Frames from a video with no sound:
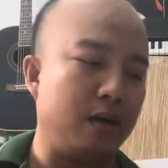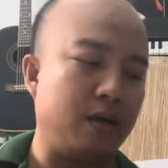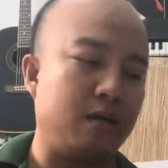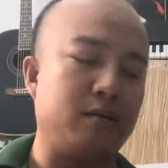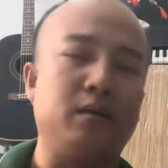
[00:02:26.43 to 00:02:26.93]

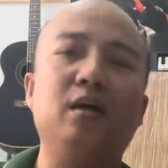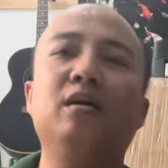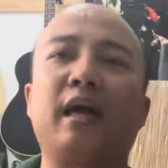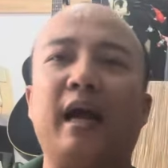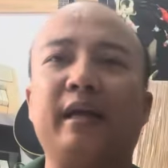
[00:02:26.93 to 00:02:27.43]
uh, hư
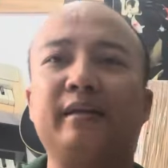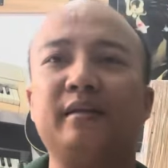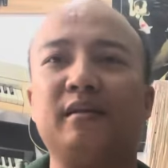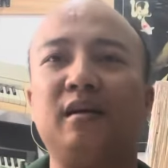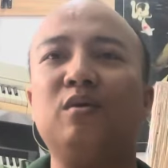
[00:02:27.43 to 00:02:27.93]
kệ
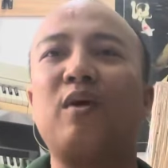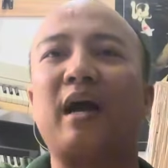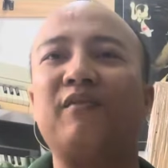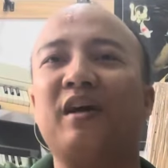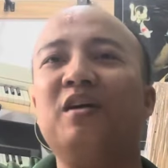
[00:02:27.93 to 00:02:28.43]
hư của
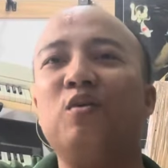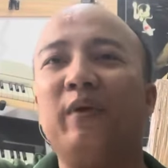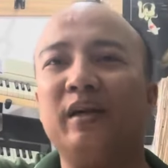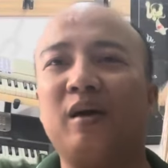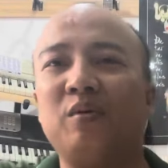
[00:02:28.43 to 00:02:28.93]
ai phải hư của
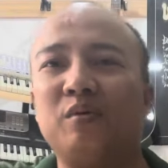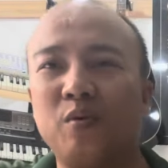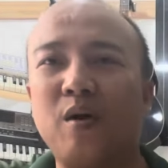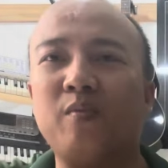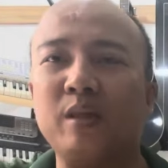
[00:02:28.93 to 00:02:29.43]
mình đâu
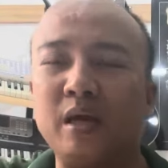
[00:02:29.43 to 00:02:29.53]
đúng không